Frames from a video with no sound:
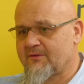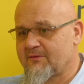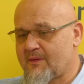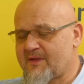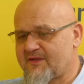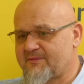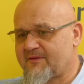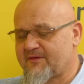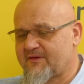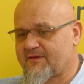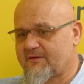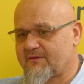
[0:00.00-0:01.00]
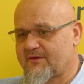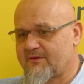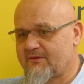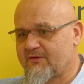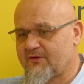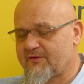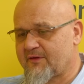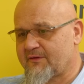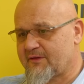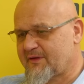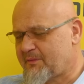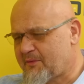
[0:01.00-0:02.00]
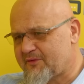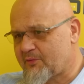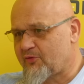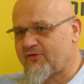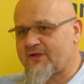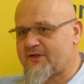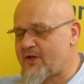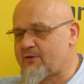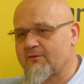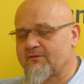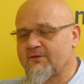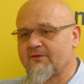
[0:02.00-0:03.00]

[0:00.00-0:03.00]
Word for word: e, e, łamania sprawy ze strony rządzących. Za pomocą różnych trików.